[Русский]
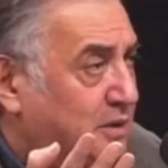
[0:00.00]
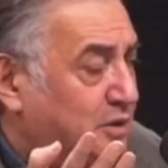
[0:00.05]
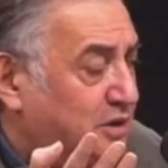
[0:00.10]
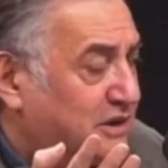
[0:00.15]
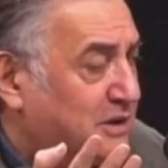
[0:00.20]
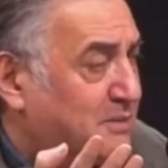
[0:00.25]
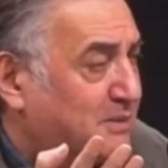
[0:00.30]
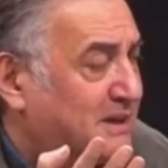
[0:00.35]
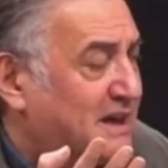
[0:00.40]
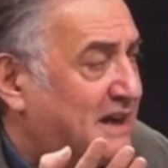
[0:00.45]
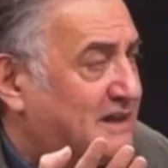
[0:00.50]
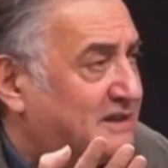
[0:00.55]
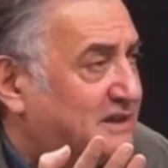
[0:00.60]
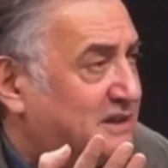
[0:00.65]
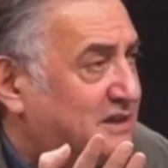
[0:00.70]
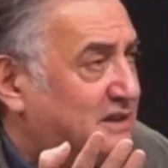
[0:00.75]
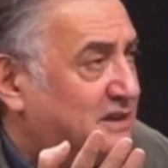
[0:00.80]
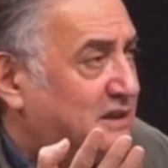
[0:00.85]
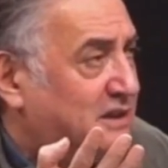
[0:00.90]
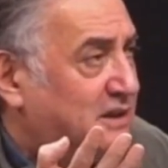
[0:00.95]
Но ну, это
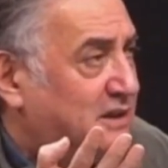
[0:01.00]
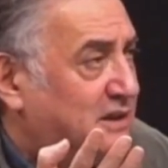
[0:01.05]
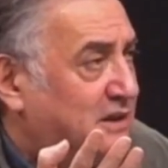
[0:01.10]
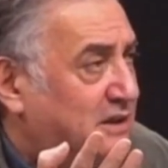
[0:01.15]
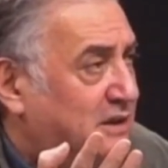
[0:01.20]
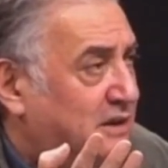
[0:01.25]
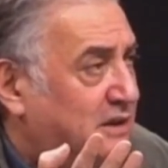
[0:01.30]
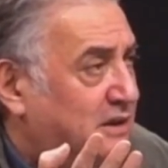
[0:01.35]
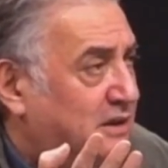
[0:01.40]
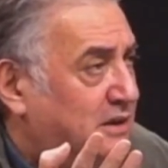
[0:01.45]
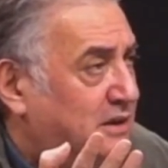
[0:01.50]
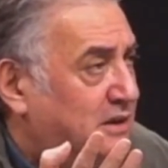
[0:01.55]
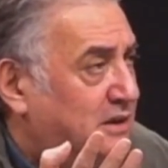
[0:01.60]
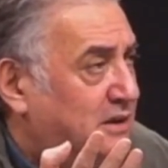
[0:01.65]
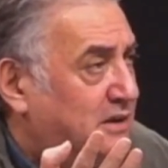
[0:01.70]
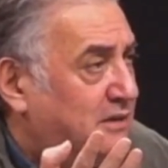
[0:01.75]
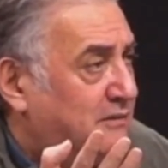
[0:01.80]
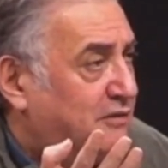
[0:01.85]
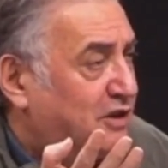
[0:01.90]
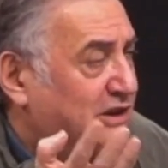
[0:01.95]
мразь.
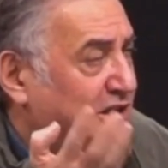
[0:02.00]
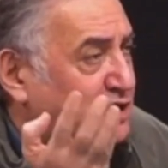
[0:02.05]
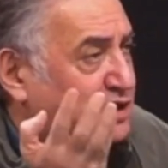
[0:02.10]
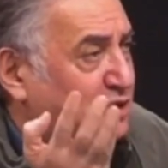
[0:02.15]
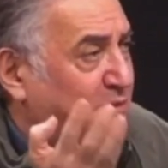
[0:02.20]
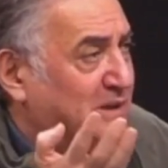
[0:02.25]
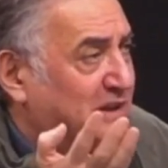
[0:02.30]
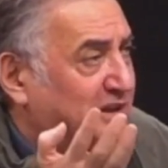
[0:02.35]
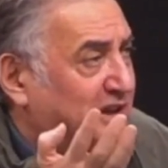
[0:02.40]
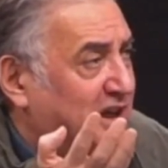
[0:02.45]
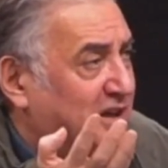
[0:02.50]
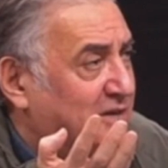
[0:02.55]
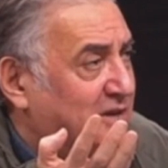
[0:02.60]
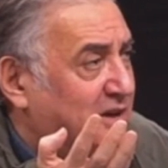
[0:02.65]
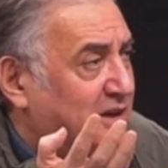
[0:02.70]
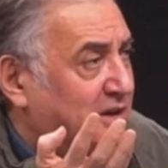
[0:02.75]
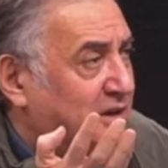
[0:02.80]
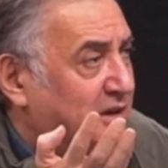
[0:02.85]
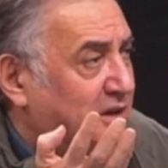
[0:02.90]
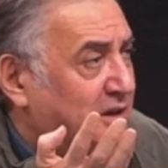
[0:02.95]
Вот о чем надо
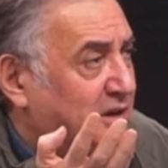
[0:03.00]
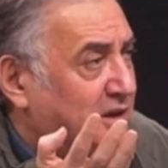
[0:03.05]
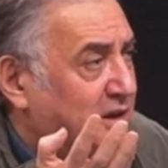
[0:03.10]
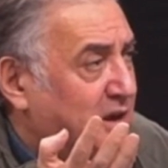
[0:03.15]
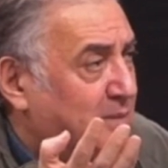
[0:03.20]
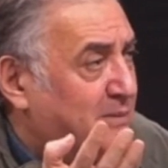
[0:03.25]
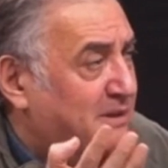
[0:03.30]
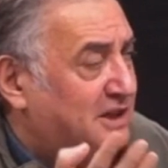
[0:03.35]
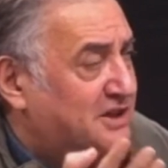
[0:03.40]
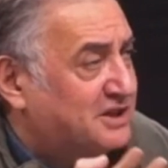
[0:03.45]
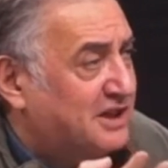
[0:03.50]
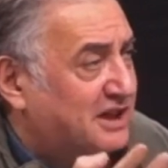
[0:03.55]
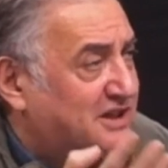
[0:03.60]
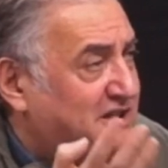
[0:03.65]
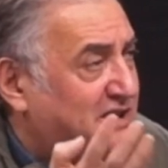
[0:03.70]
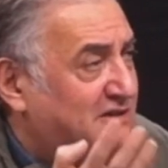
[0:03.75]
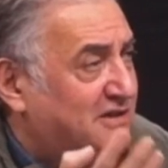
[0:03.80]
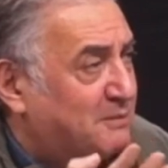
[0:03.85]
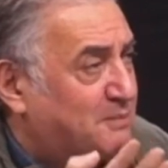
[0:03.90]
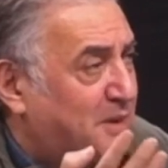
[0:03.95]
говорить. И мы должны
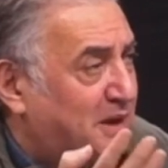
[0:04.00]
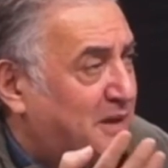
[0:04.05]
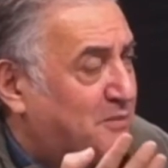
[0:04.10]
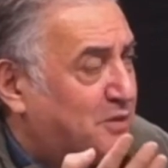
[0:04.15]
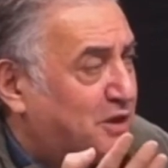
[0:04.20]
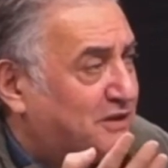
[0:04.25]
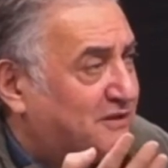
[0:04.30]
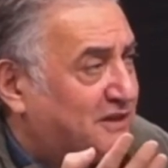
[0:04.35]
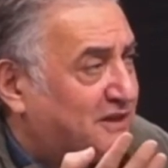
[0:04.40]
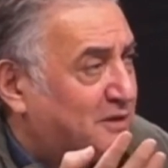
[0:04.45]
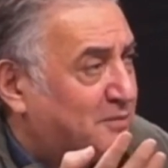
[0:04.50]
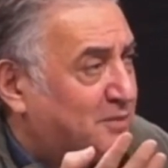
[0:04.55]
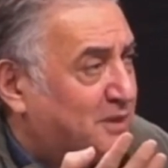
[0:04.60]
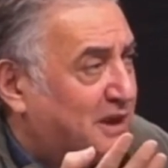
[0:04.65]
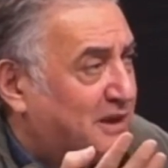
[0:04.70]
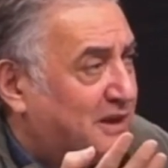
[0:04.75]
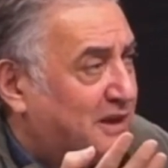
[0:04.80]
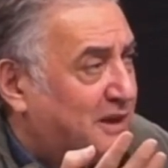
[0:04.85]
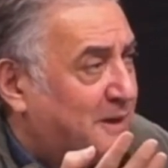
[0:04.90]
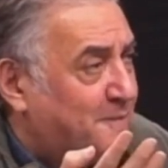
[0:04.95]
активно поработать в этом
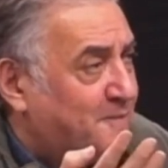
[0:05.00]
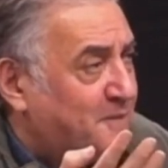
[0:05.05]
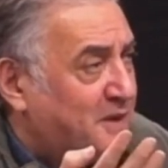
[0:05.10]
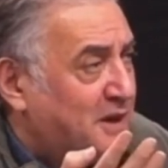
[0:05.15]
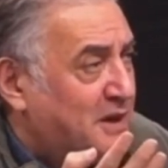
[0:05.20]
плане.